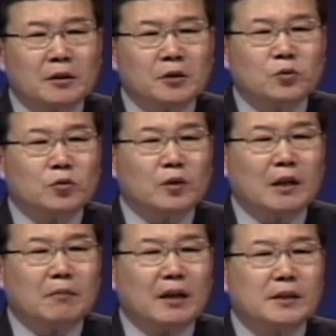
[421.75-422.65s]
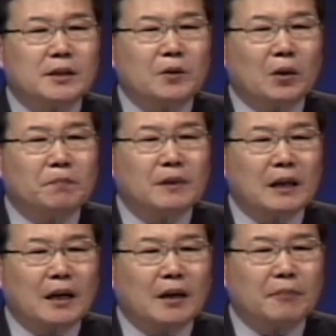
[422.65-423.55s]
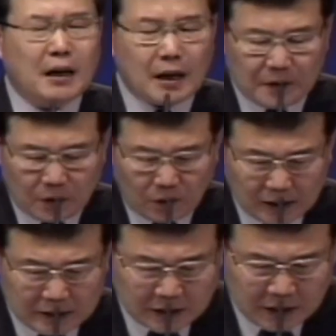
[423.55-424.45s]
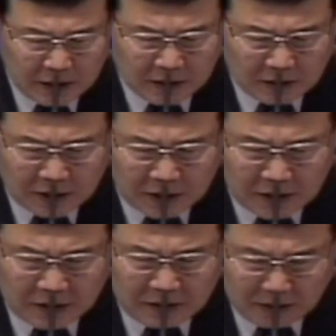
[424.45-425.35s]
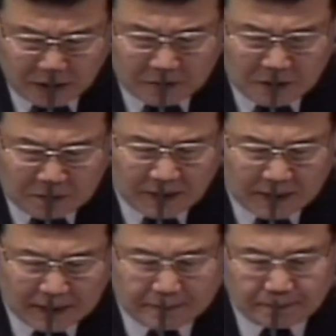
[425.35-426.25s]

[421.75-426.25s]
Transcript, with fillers: 더 중요한 말씀이 없다. 마음의 확신이 들기 때문입니다.